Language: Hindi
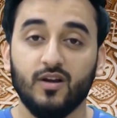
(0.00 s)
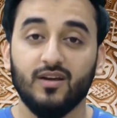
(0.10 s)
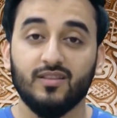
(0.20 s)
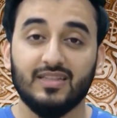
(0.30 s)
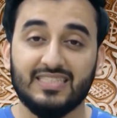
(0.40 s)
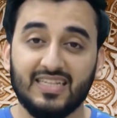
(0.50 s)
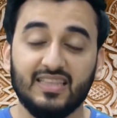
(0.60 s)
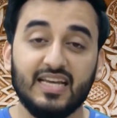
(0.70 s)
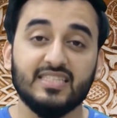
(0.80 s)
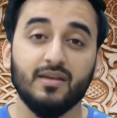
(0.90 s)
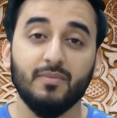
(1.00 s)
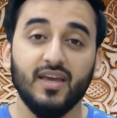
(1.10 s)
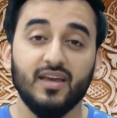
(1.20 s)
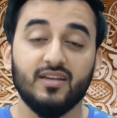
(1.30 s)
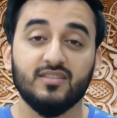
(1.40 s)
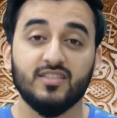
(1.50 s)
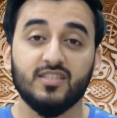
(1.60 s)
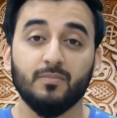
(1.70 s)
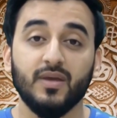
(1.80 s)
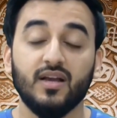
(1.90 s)
और चंद ऐसे भी है
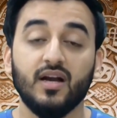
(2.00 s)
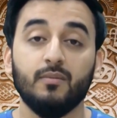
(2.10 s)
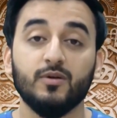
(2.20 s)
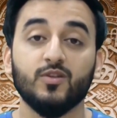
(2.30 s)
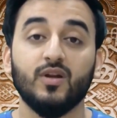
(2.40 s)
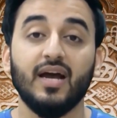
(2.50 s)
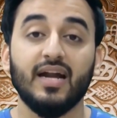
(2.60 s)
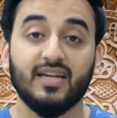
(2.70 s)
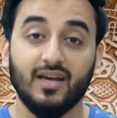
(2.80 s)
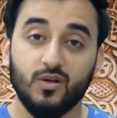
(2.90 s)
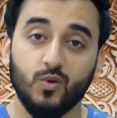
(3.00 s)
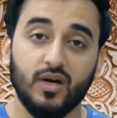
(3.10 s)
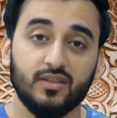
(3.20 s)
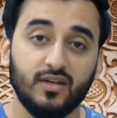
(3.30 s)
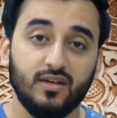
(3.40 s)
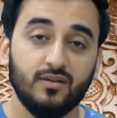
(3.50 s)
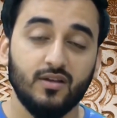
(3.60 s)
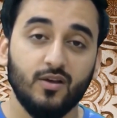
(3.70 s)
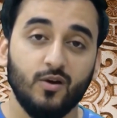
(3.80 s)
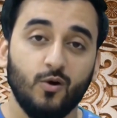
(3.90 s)
जिसमें काबतुल्ला अटैक हुआ था
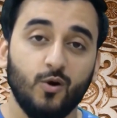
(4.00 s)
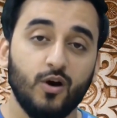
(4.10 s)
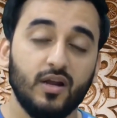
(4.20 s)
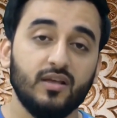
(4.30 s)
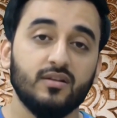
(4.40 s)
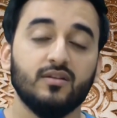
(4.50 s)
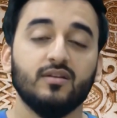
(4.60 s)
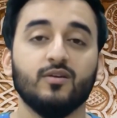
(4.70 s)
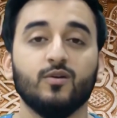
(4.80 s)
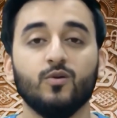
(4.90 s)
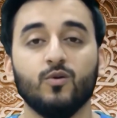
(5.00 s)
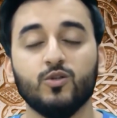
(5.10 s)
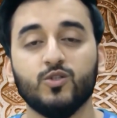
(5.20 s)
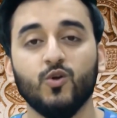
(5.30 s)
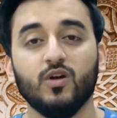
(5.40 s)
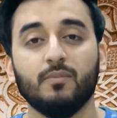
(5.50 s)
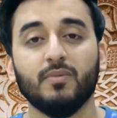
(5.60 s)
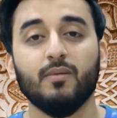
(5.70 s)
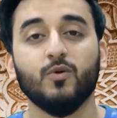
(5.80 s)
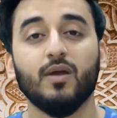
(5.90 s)
और कुछ लोग
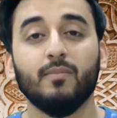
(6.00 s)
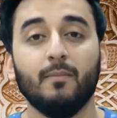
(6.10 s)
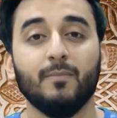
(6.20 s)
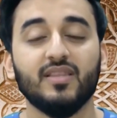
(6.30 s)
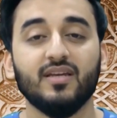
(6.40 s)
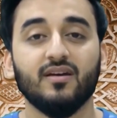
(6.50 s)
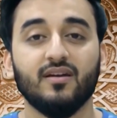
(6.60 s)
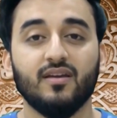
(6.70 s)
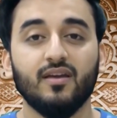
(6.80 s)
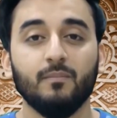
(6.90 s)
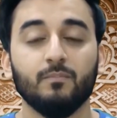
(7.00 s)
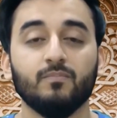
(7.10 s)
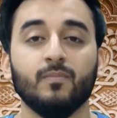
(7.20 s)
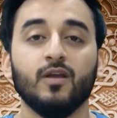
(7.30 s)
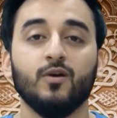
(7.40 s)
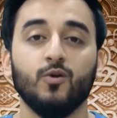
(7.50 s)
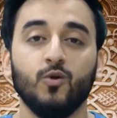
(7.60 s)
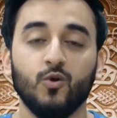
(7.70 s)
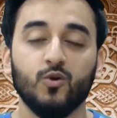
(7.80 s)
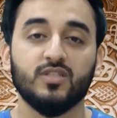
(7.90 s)
अपने आप को इमाम मदी करके
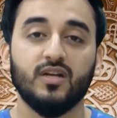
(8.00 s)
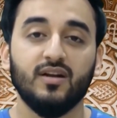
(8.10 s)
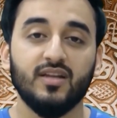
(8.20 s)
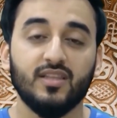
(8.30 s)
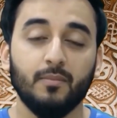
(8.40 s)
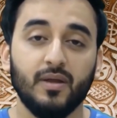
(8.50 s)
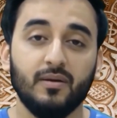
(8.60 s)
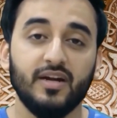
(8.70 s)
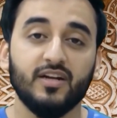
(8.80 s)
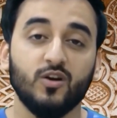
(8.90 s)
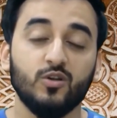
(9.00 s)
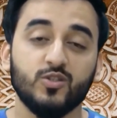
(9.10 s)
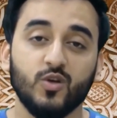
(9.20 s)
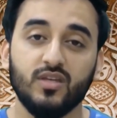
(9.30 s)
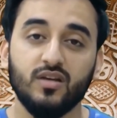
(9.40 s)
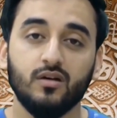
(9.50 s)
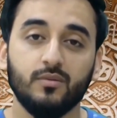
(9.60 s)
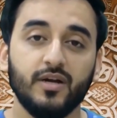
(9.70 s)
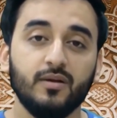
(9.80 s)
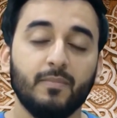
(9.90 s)
लोगों से लड़ लिए थे फिर लेटर ऑन सऊदी
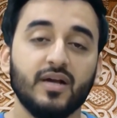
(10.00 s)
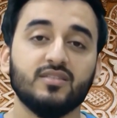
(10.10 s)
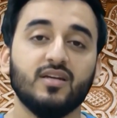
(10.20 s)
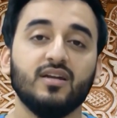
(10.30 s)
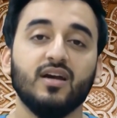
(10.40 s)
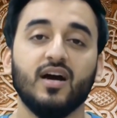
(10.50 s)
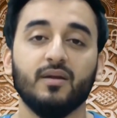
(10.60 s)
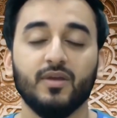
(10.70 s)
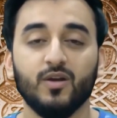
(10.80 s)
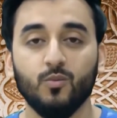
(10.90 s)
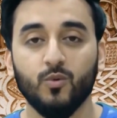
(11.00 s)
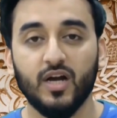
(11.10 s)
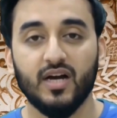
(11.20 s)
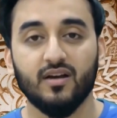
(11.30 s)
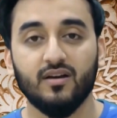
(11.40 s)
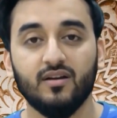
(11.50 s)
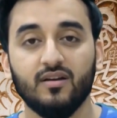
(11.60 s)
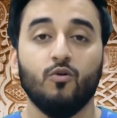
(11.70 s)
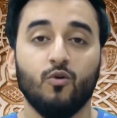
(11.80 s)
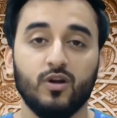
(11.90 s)
गवर्नमेंट पाकिस्तानी आर्मी को
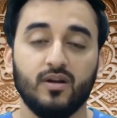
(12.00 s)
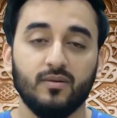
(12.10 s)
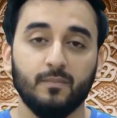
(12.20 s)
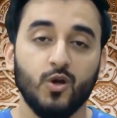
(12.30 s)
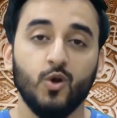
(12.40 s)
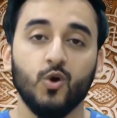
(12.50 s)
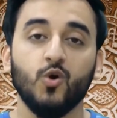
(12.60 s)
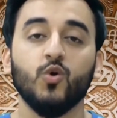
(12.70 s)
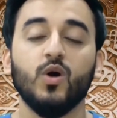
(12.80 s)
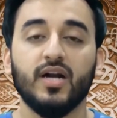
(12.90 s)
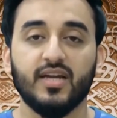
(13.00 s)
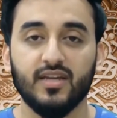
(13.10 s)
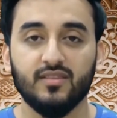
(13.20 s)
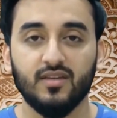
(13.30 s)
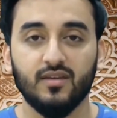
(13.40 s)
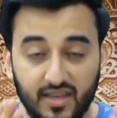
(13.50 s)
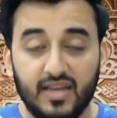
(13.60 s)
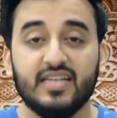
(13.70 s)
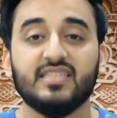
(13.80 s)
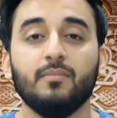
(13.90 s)
बुलाकर उन लोगों को हटाई थी
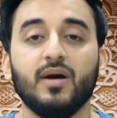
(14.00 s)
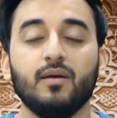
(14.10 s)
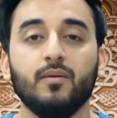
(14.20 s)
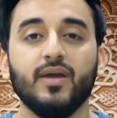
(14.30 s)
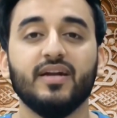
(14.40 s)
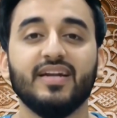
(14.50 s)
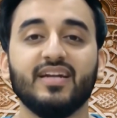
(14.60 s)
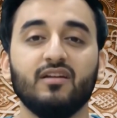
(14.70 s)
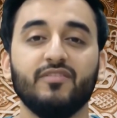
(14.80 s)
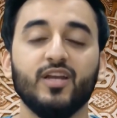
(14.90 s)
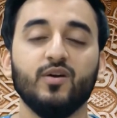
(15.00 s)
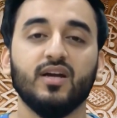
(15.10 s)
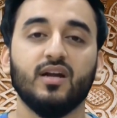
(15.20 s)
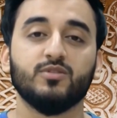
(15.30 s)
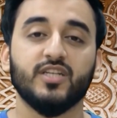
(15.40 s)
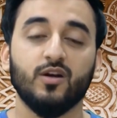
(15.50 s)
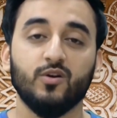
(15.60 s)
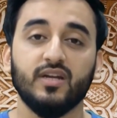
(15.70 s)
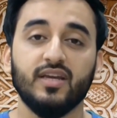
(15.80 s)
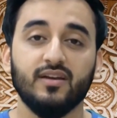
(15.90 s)
इसके बारे में भी एक डिटेल वीडियो अगर आप
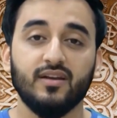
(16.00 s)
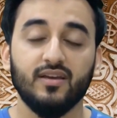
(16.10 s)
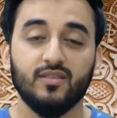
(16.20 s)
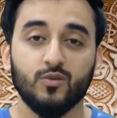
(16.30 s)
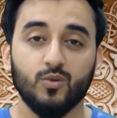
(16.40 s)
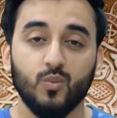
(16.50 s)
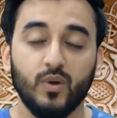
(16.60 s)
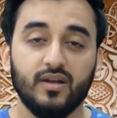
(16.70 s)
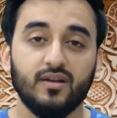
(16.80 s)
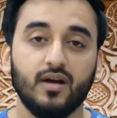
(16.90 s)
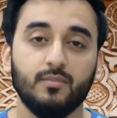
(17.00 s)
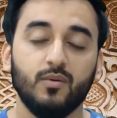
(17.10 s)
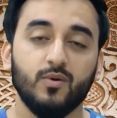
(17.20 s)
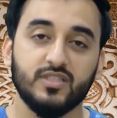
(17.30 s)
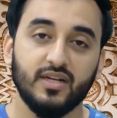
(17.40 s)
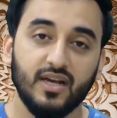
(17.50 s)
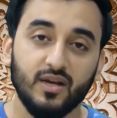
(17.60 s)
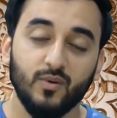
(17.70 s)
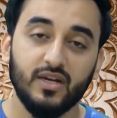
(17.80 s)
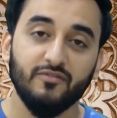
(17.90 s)
चेकआउट नहीं करें तो वन काबा वॉस
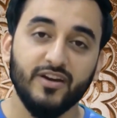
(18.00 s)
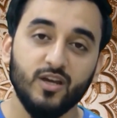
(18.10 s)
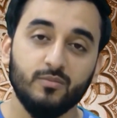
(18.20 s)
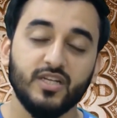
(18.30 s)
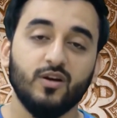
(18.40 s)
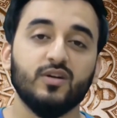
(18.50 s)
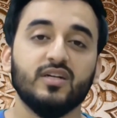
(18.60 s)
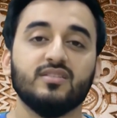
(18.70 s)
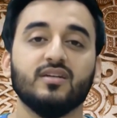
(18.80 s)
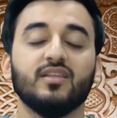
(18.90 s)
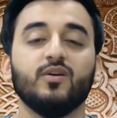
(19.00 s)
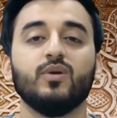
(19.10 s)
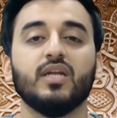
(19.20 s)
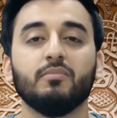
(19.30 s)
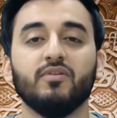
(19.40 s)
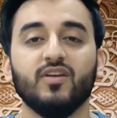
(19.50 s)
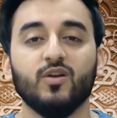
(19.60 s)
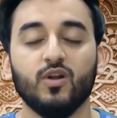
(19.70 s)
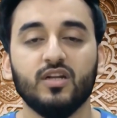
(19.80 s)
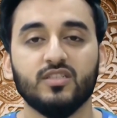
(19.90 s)
अटैक वाली वीडियो आप चेकआउट कर सकते हो टी बी
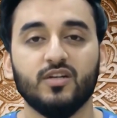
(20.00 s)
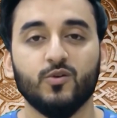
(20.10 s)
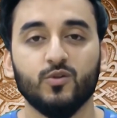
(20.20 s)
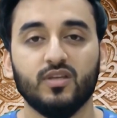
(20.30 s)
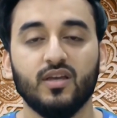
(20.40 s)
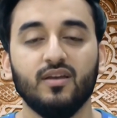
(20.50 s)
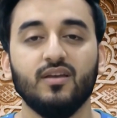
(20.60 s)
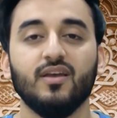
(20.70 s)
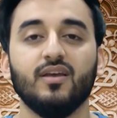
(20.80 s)
वी नॉलेज एंड ट्रुथ के